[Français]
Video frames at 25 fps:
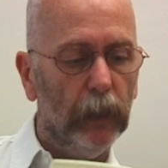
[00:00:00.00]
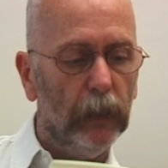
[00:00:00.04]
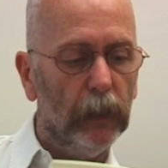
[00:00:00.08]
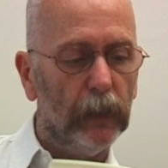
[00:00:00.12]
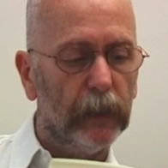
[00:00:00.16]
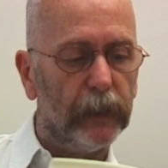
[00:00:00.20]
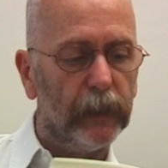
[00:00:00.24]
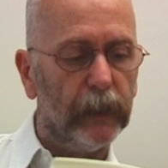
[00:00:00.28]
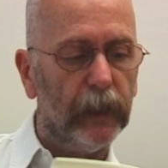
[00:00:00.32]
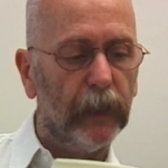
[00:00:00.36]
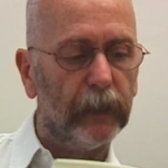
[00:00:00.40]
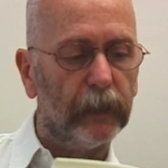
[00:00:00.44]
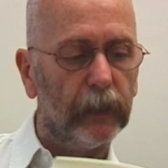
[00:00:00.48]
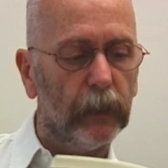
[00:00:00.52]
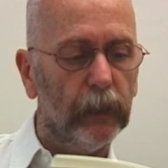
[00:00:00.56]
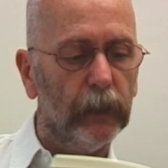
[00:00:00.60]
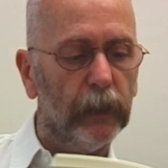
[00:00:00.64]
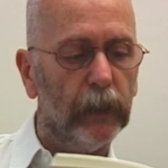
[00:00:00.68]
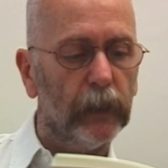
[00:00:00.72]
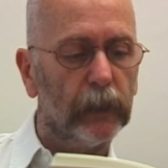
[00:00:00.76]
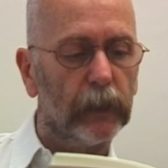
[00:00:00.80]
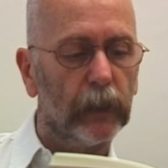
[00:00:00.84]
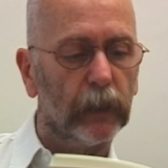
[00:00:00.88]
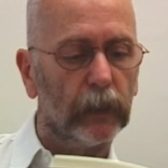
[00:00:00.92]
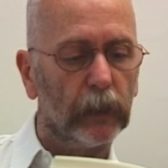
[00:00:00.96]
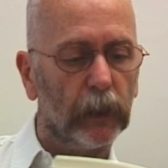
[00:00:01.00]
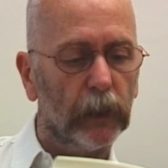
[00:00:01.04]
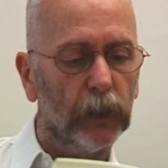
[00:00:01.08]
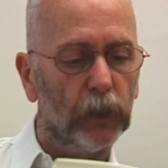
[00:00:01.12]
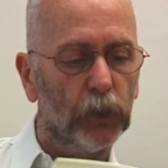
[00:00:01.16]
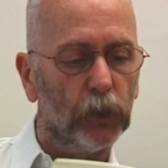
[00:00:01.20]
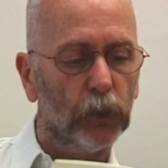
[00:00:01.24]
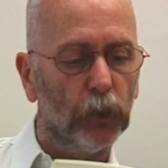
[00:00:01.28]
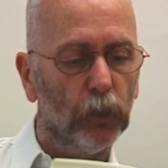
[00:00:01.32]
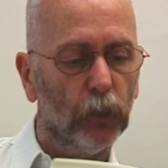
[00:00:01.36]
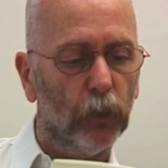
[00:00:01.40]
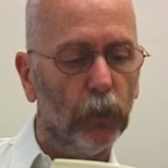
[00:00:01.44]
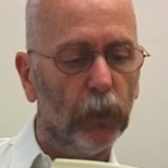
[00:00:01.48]
S'il atteignait cette
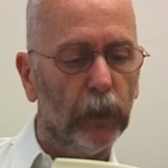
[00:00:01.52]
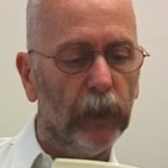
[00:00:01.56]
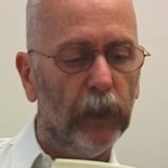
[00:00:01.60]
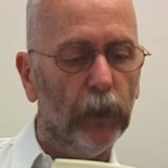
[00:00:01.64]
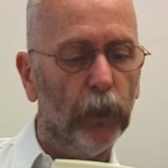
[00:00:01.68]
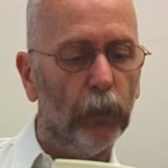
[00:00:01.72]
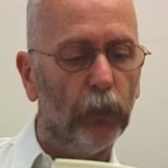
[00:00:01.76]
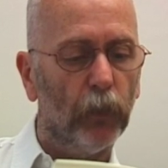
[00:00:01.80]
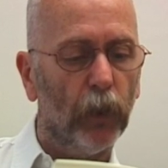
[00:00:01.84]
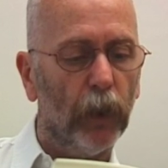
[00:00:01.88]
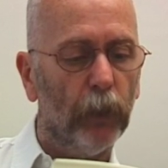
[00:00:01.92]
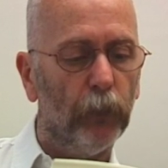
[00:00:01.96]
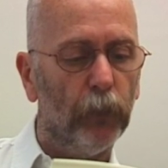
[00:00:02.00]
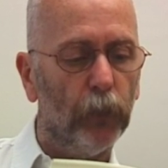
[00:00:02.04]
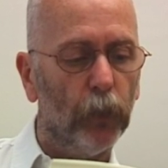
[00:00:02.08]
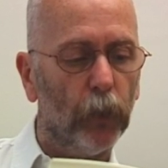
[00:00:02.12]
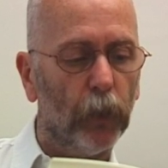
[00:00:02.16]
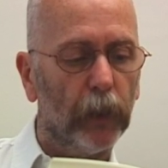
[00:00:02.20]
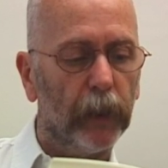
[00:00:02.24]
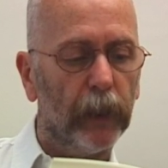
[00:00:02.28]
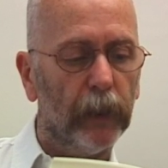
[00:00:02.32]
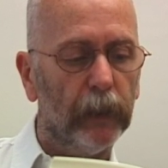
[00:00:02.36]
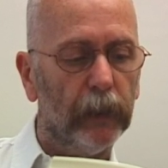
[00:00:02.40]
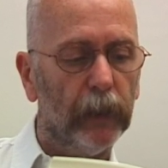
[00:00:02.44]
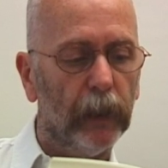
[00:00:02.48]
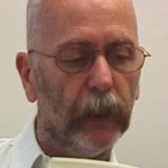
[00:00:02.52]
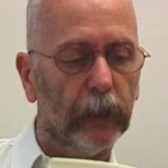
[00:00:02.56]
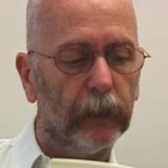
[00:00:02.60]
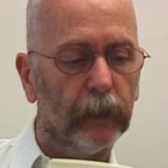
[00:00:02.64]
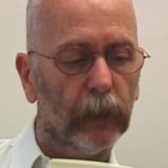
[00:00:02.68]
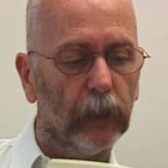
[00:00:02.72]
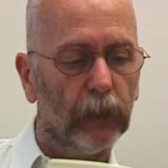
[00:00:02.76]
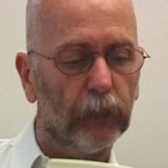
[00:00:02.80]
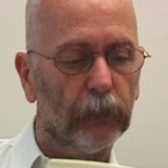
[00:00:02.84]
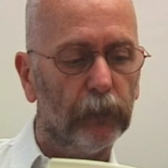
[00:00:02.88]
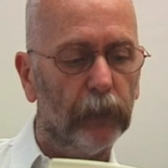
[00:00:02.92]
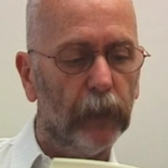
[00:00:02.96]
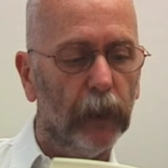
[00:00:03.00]
région, il ne pourrait plus regagner la
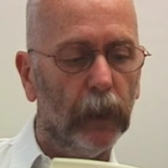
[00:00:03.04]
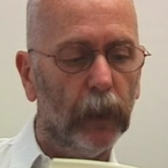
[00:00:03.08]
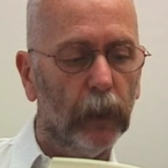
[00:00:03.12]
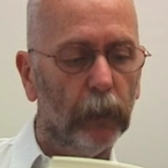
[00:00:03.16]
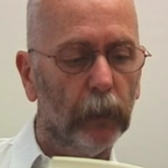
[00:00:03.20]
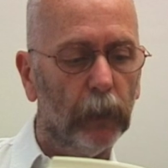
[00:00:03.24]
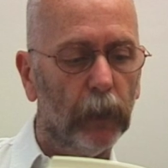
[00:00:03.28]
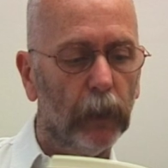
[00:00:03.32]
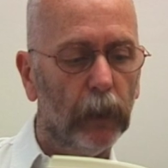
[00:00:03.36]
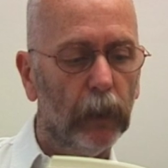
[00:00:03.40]
terre ferme.